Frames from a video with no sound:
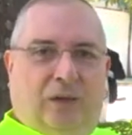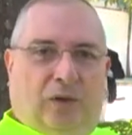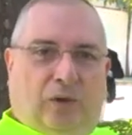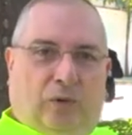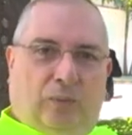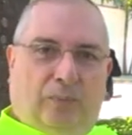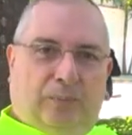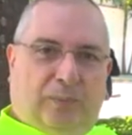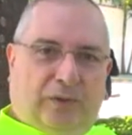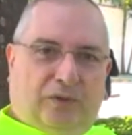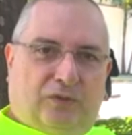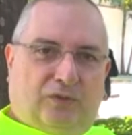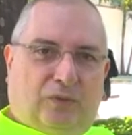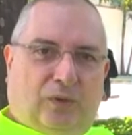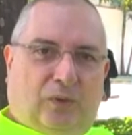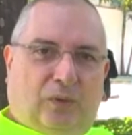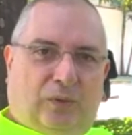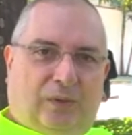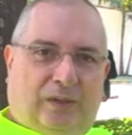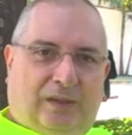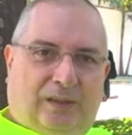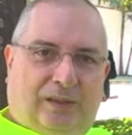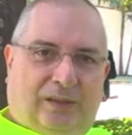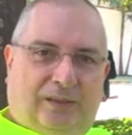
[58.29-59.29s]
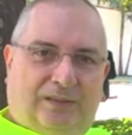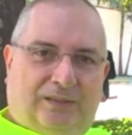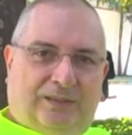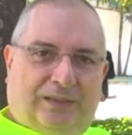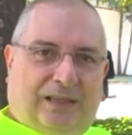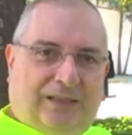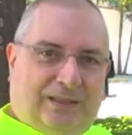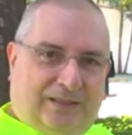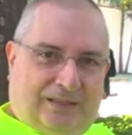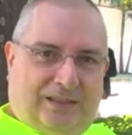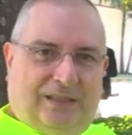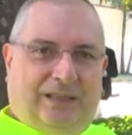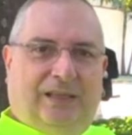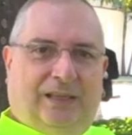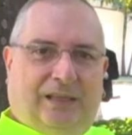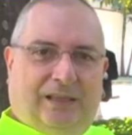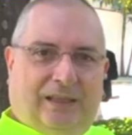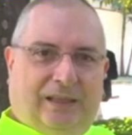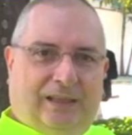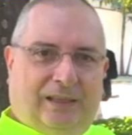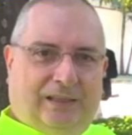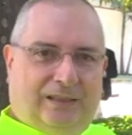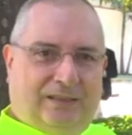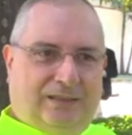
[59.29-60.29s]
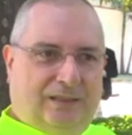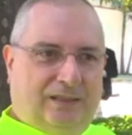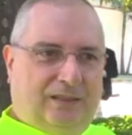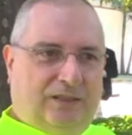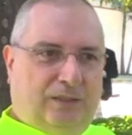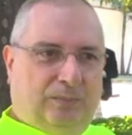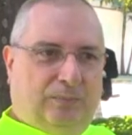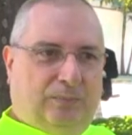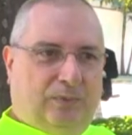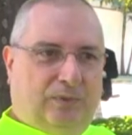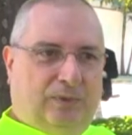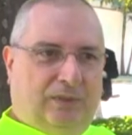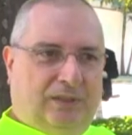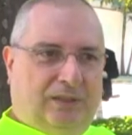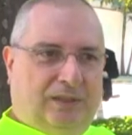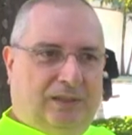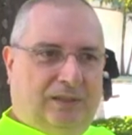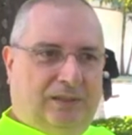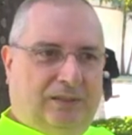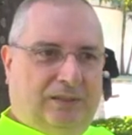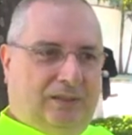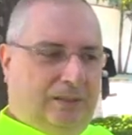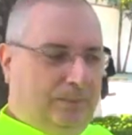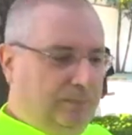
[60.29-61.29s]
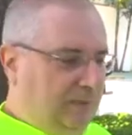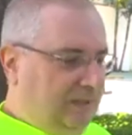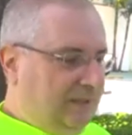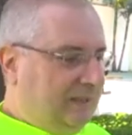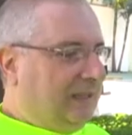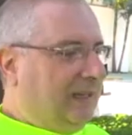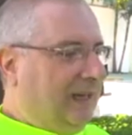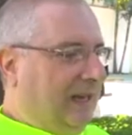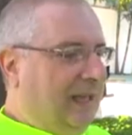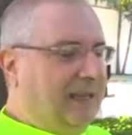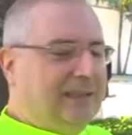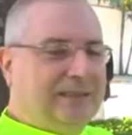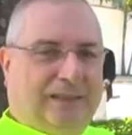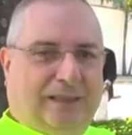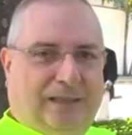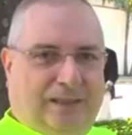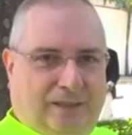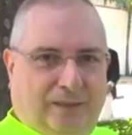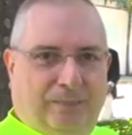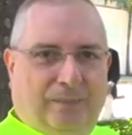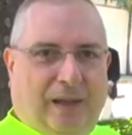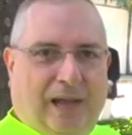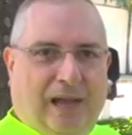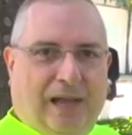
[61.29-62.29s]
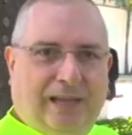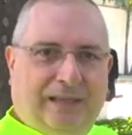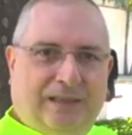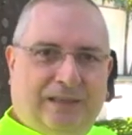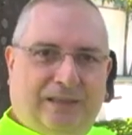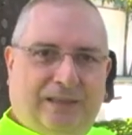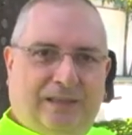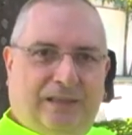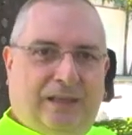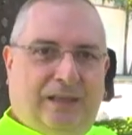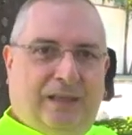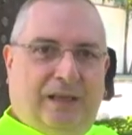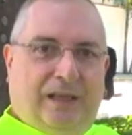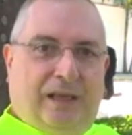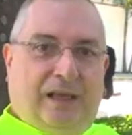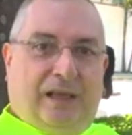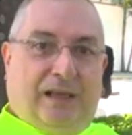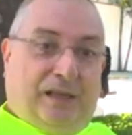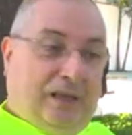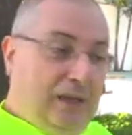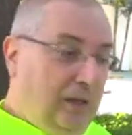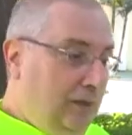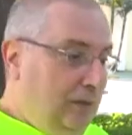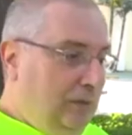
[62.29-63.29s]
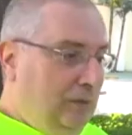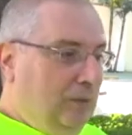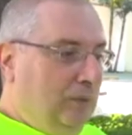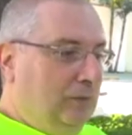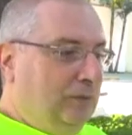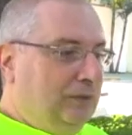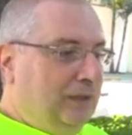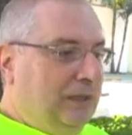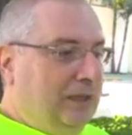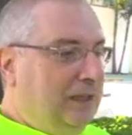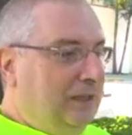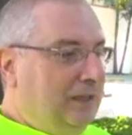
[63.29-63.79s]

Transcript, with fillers: um pessoal que já tinha esse tipo de, de bicicleta, né, de bike. E aí encontrei a